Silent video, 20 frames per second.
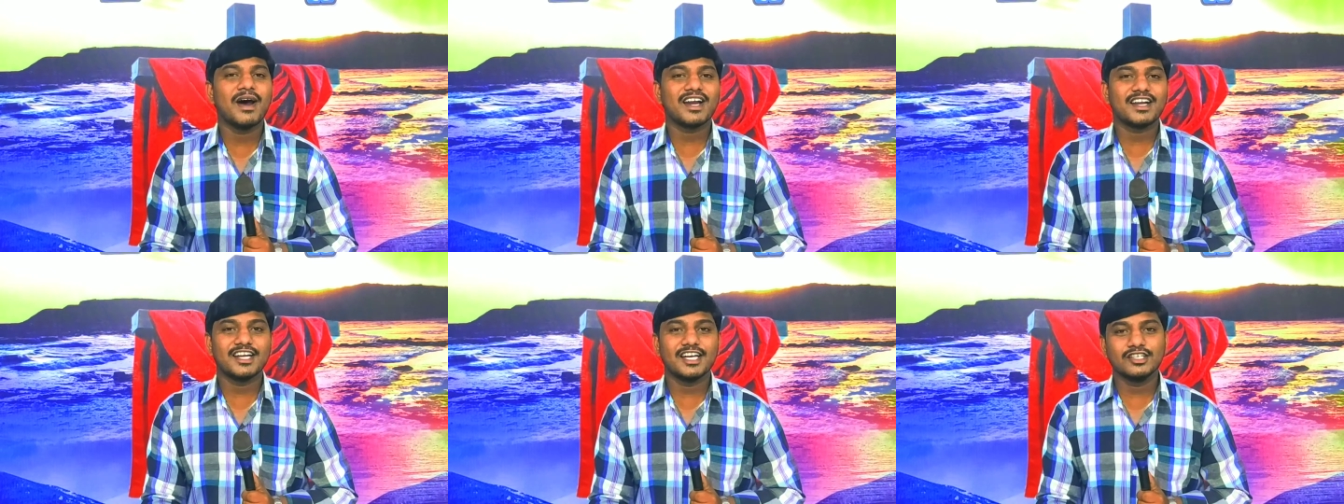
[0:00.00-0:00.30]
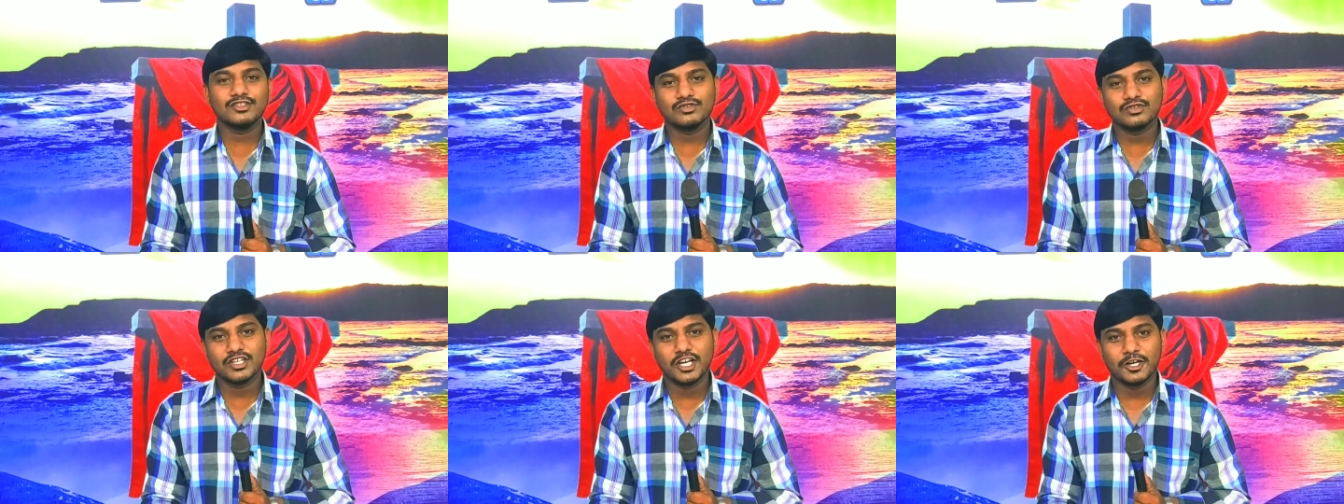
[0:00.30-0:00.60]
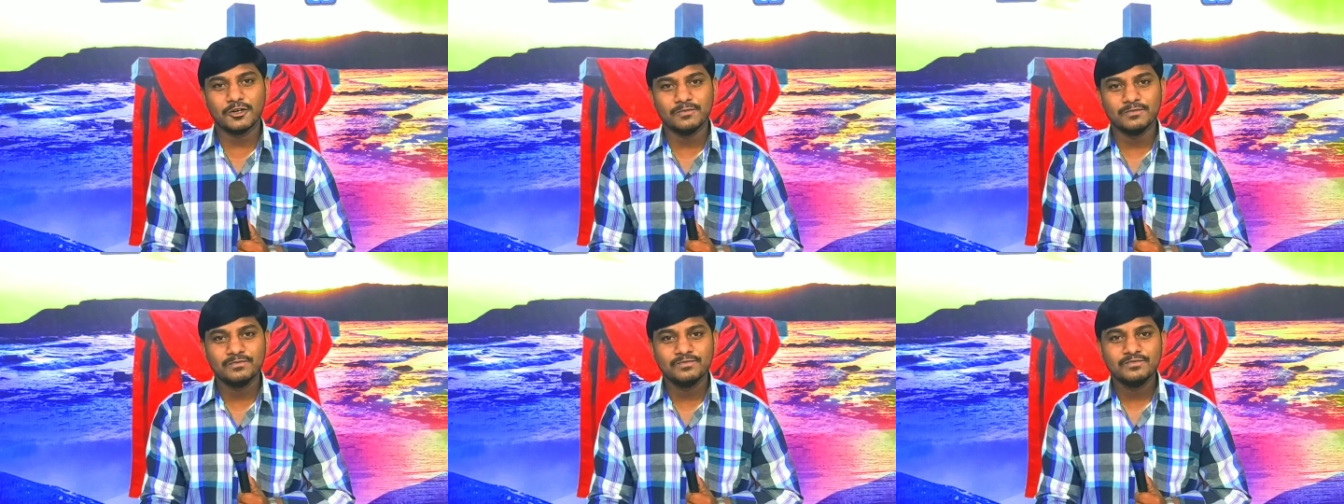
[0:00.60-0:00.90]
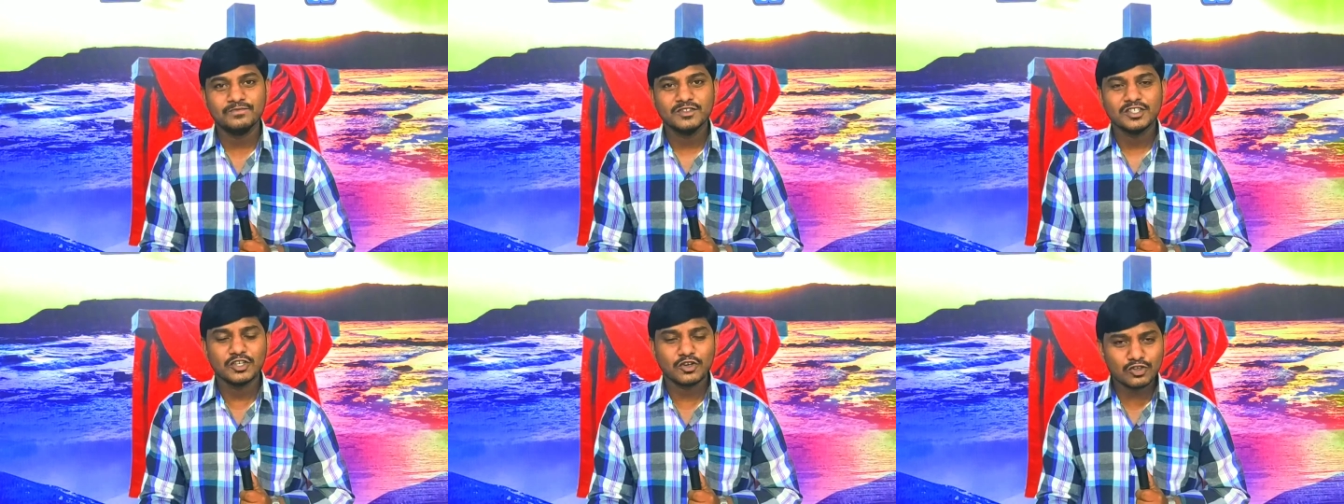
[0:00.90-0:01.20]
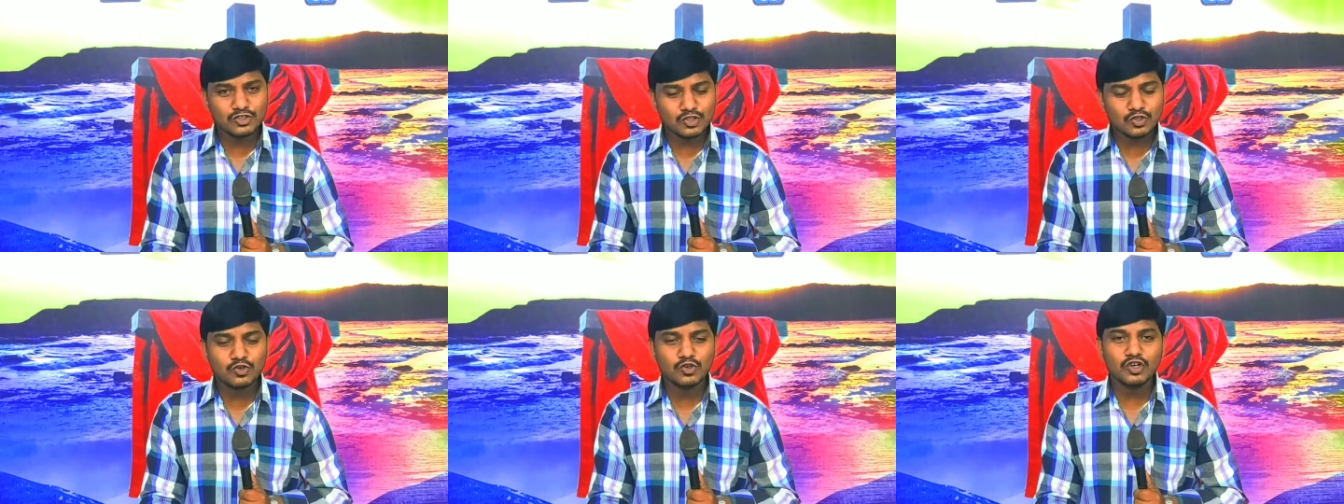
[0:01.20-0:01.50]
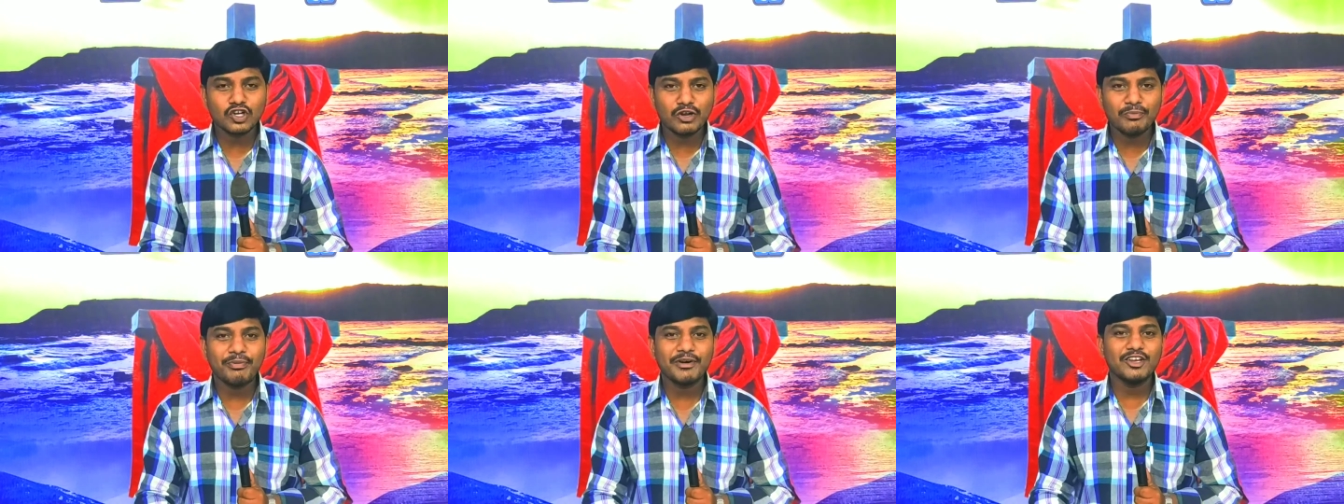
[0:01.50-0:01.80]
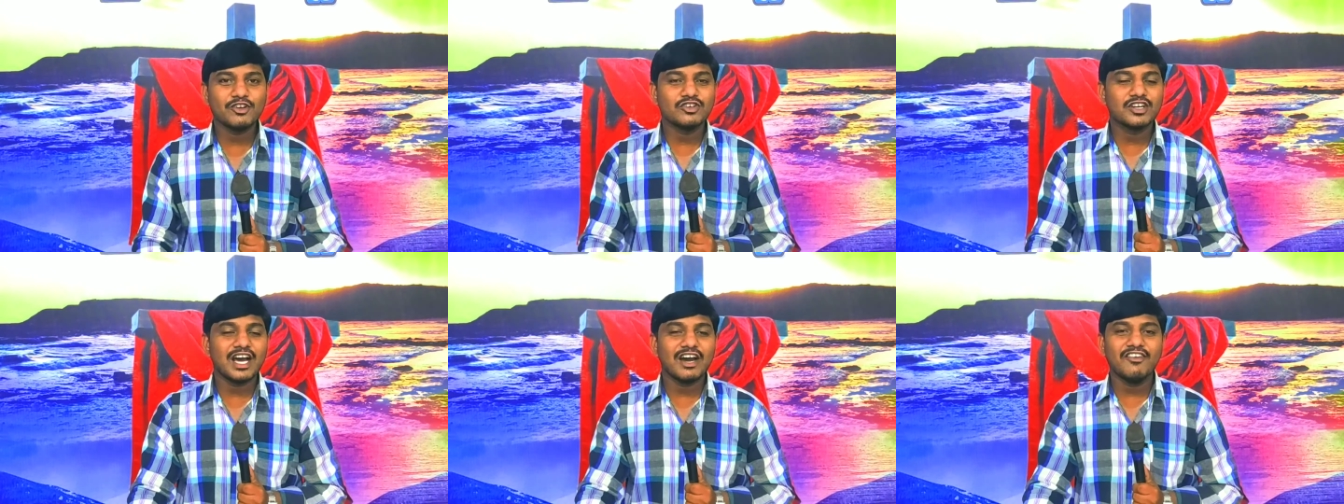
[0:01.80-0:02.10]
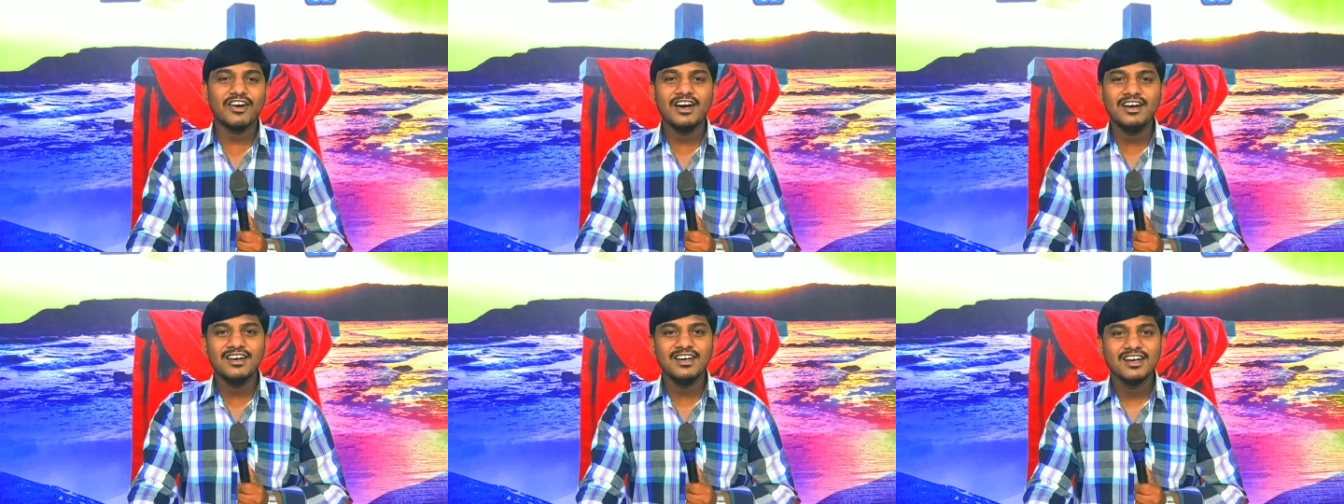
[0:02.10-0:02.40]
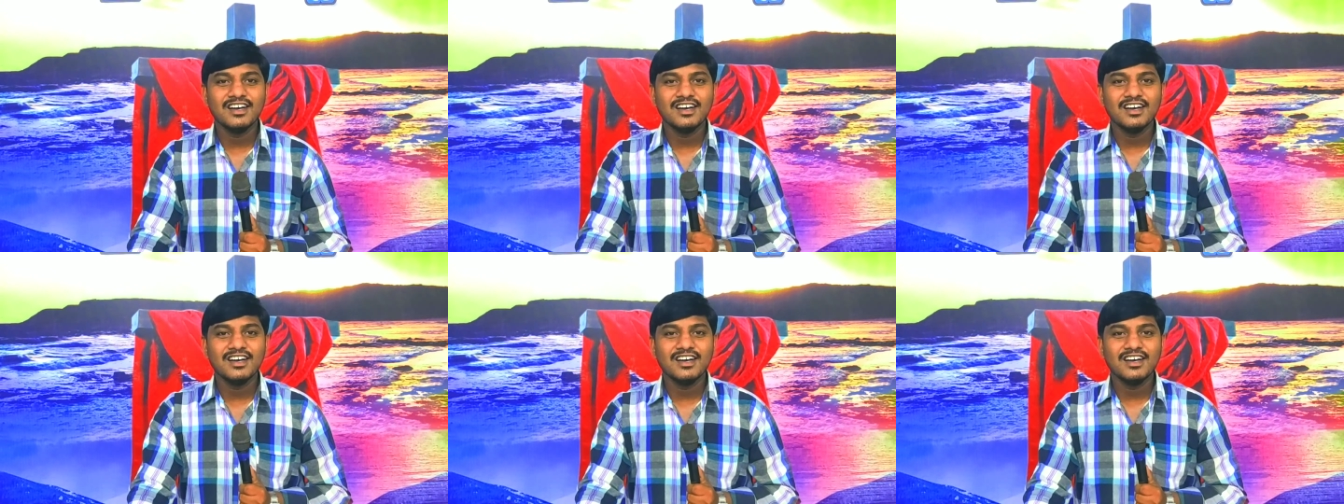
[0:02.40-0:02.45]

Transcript: మాట్లాడుతున్నాడు ఈరోజు కృంగిపోయి ఉన్నావా